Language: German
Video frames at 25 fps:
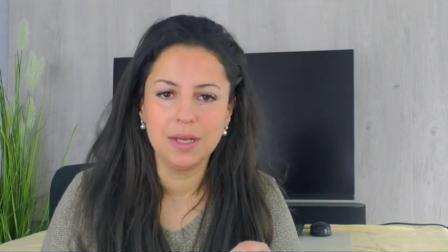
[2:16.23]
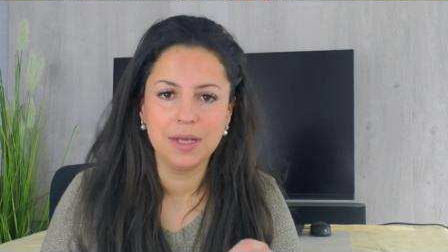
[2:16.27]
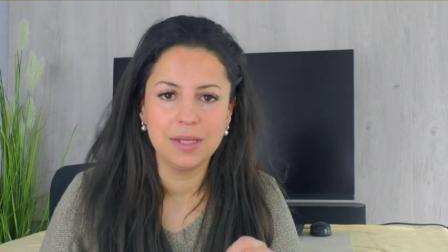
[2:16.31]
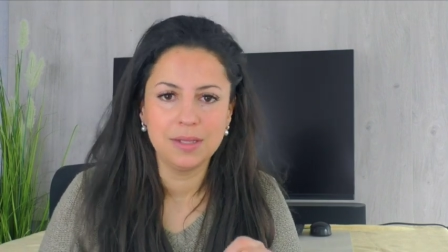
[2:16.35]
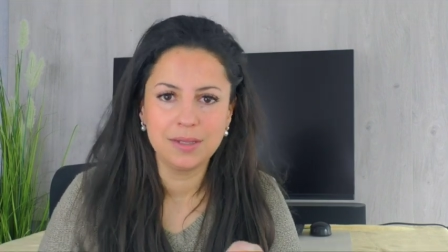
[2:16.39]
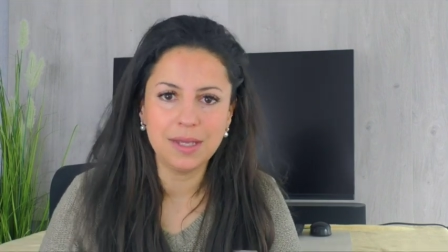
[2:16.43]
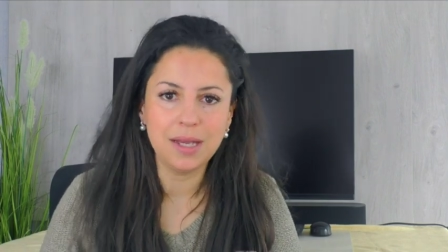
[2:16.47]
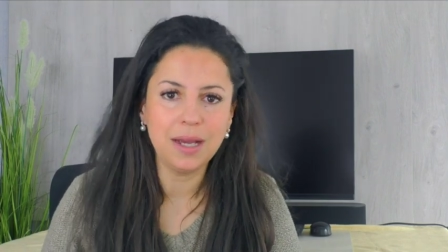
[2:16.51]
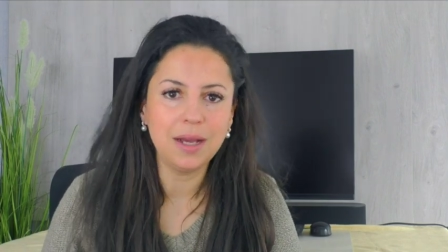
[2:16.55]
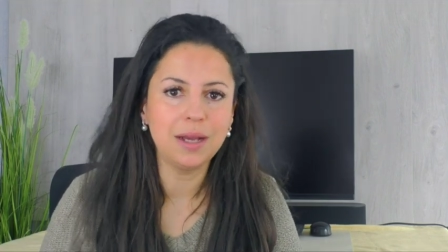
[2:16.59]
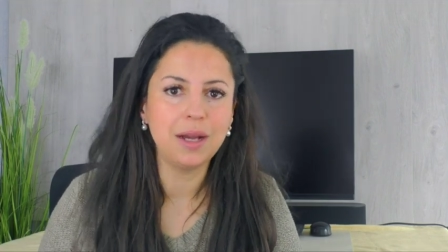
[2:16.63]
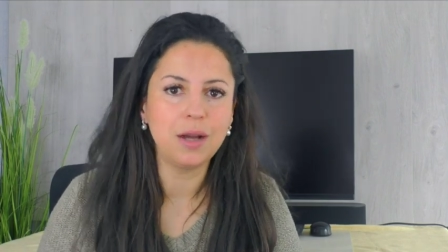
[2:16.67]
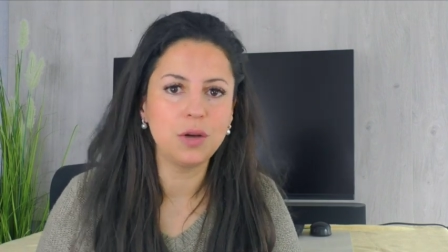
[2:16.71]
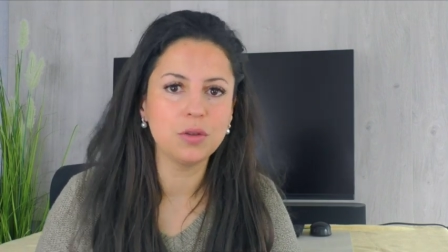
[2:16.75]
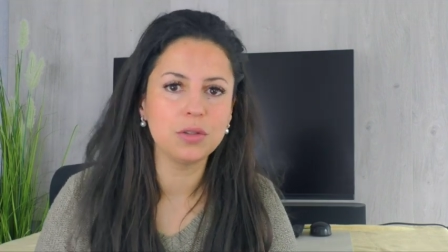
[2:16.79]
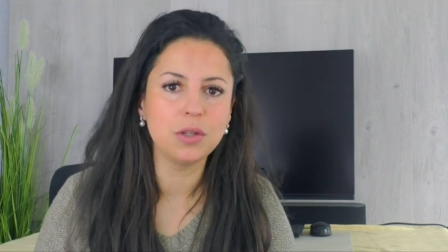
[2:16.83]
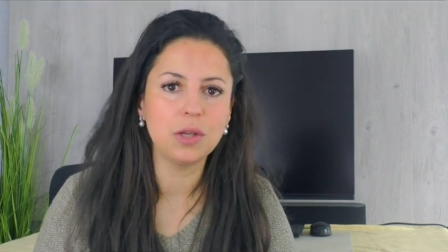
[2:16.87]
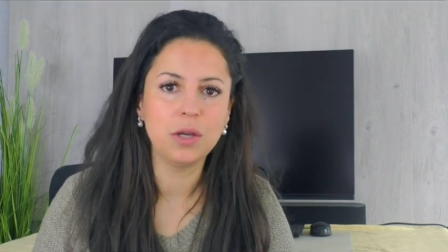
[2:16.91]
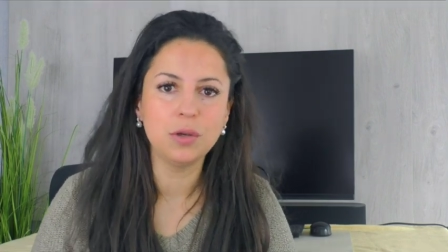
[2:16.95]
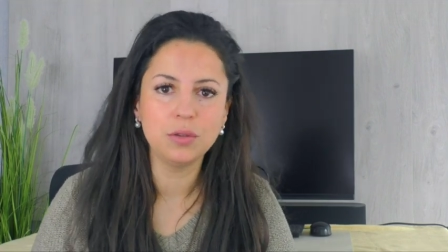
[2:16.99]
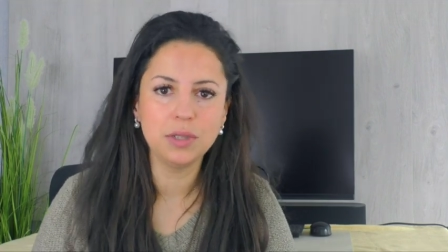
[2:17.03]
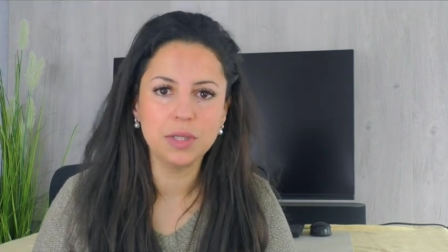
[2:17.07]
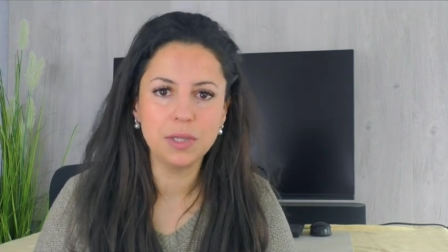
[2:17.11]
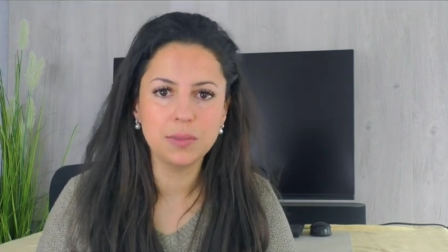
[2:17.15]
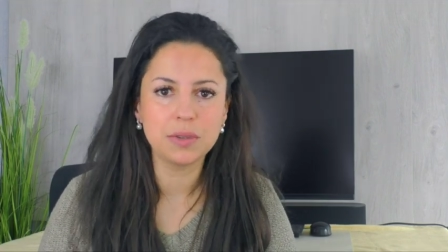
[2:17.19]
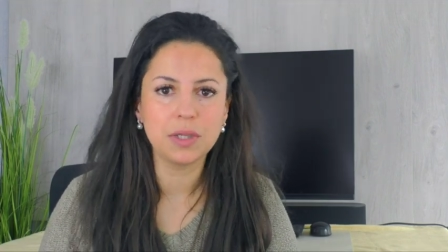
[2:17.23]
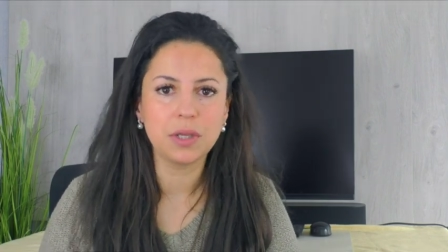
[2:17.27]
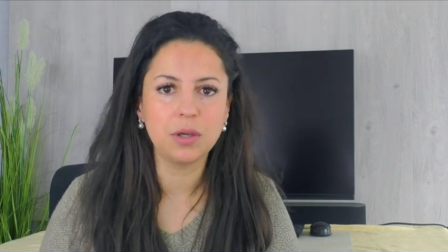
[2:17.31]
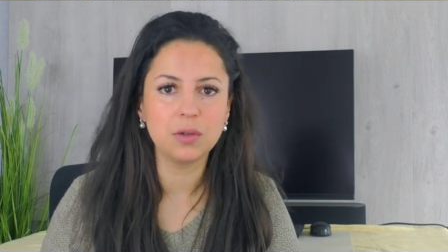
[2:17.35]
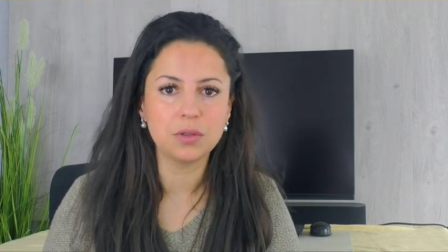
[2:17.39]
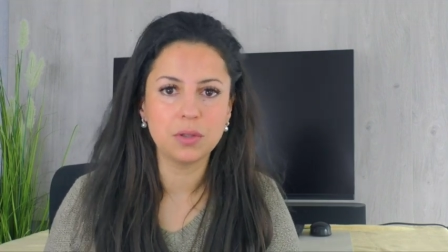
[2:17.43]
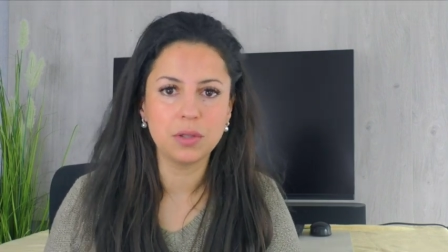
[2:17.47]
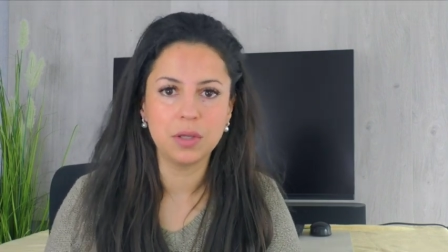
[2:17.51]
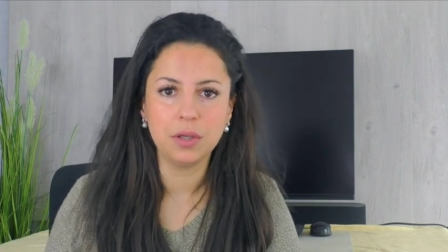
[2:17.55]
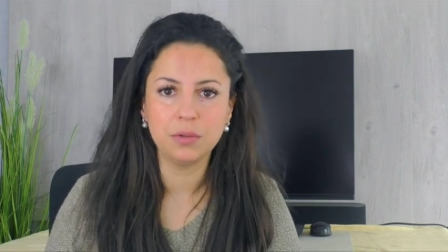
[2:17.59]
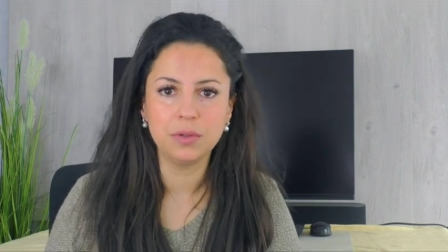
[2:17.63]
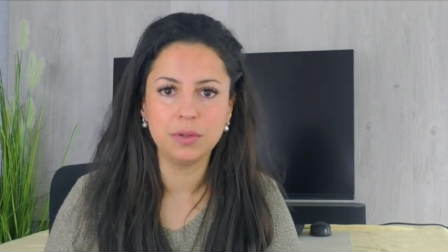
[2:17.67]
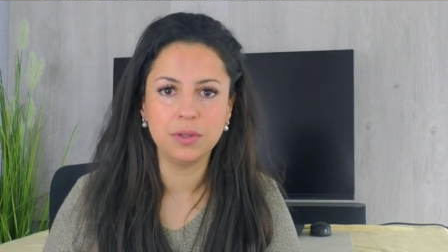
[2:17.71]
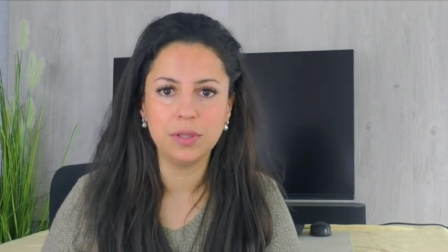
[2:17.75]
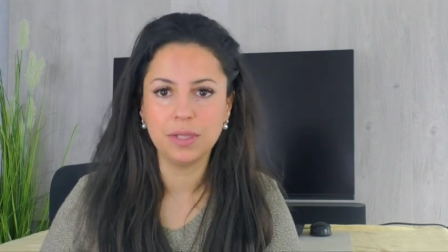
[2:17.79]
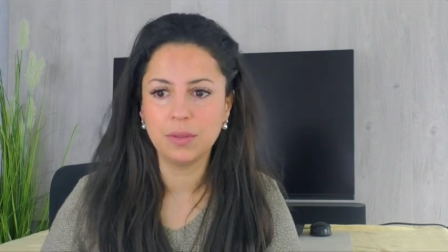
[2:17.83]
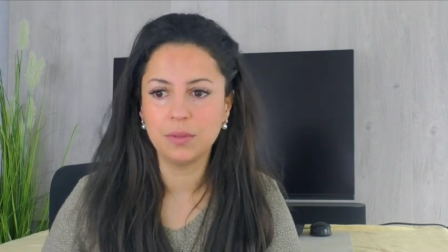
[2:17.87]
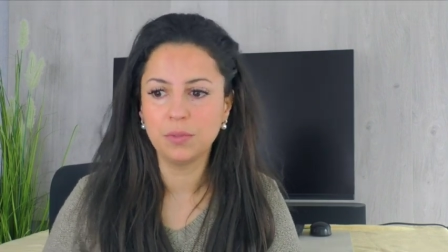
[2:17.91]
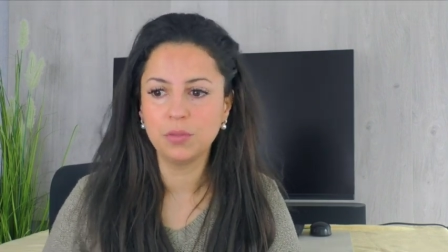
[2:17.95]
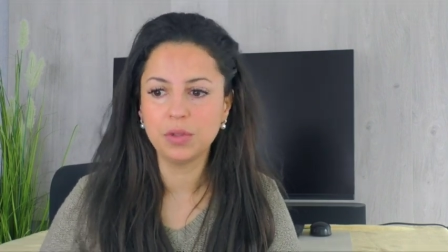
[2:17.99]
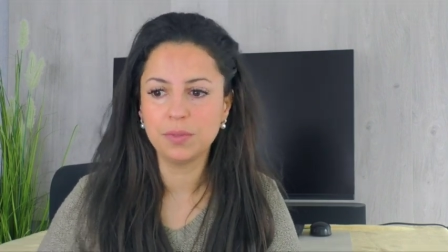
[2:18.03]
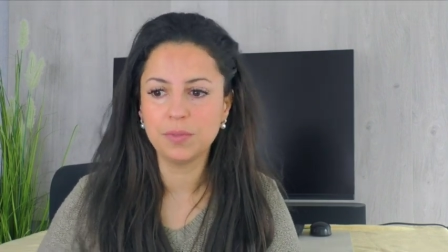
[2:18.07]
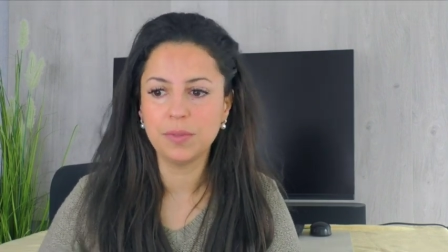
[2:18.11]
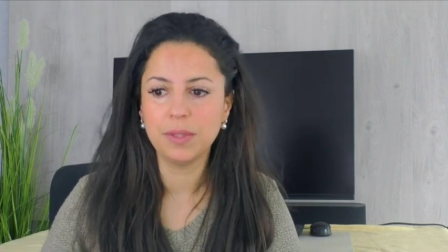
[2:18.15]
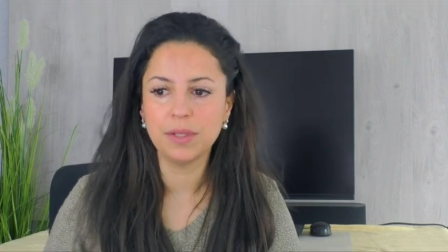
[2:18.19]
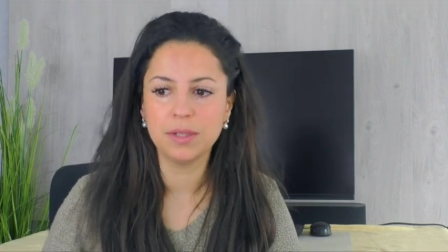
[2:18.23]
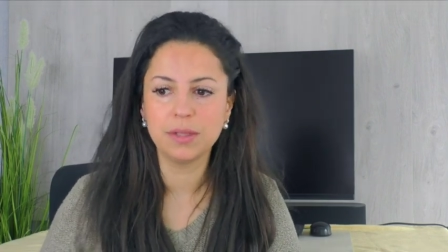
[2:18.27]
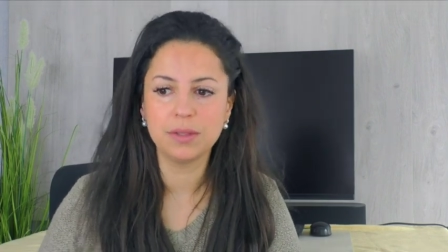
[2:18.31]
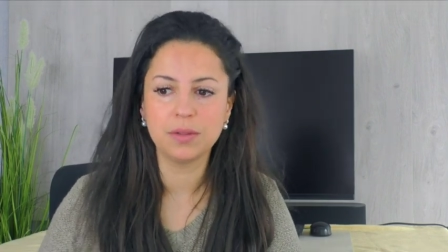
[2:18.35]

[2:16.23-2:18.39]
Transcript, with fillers: Sachen raushauen, Tipps raushauen und dann muss man